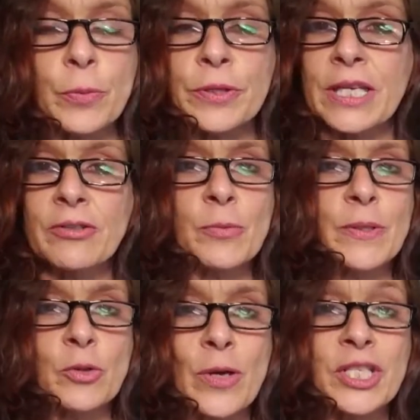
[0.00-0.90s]
Portanto, as
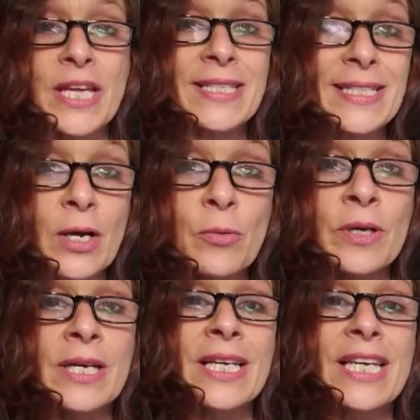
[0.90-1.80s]
pessoas já estão
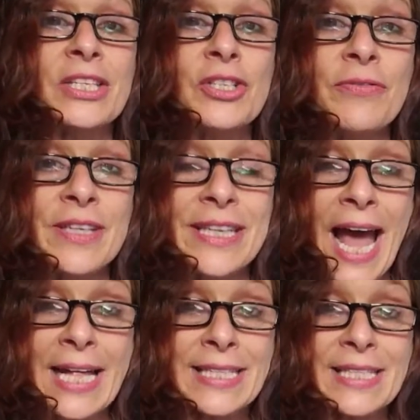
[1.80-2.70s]

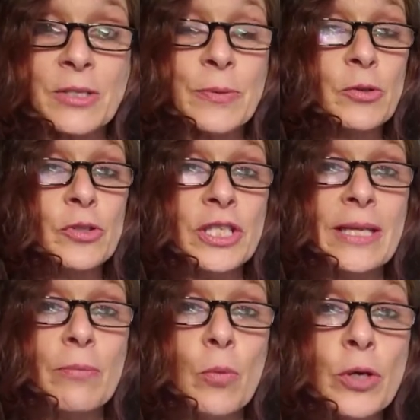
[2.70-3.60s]
endividadas, as pessoas já
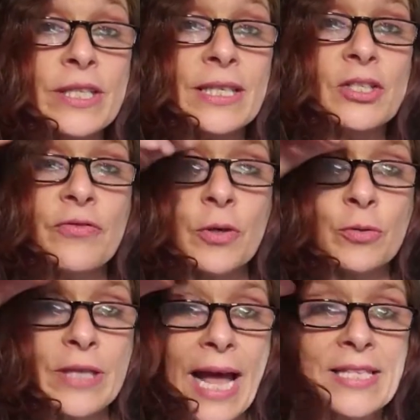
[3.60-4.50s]
têm muitas
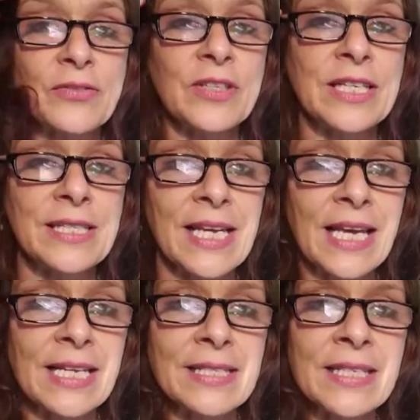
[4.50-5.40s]
dificuldades
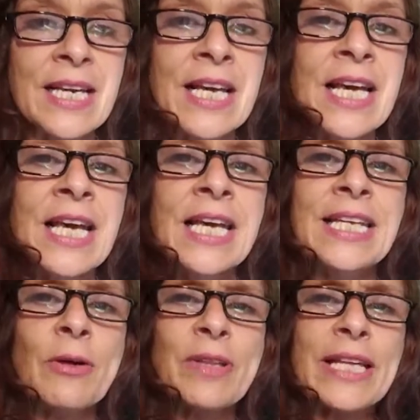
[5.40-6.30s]
financeiras e
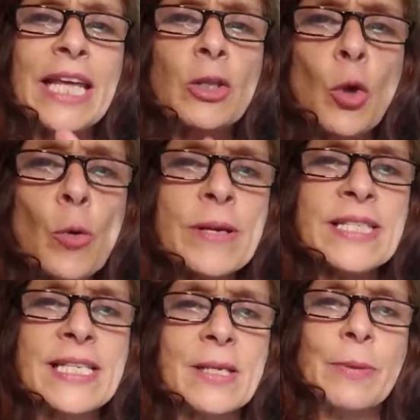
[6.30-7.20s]
não tem nenhuma
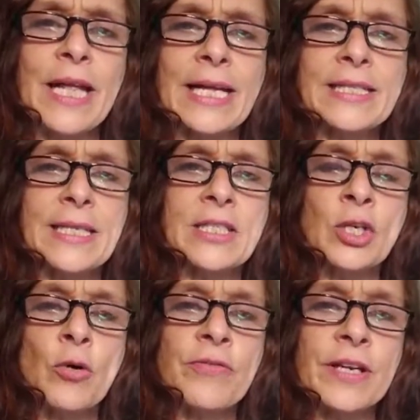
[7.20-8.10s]
sensibilidade deste
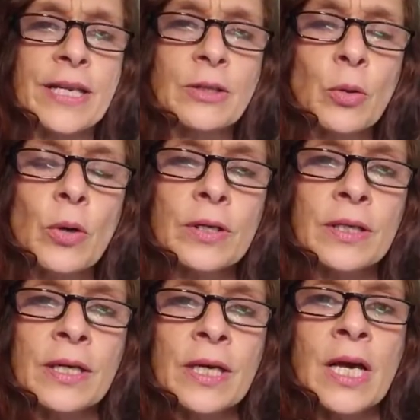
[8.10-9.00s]
governador
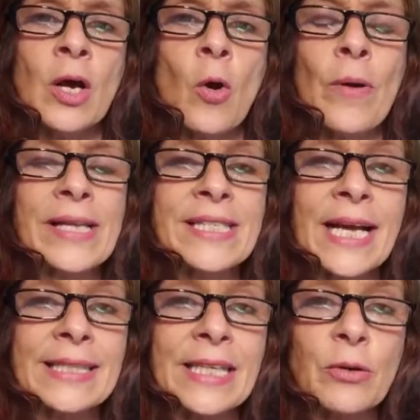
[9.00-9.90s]
com esta
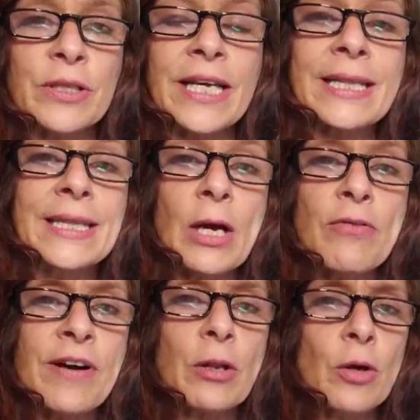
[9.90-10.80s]
categoria
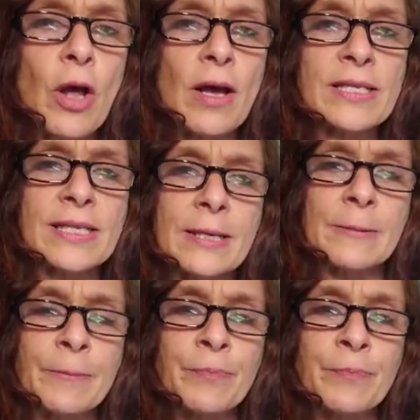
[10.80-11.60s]
tão valorosa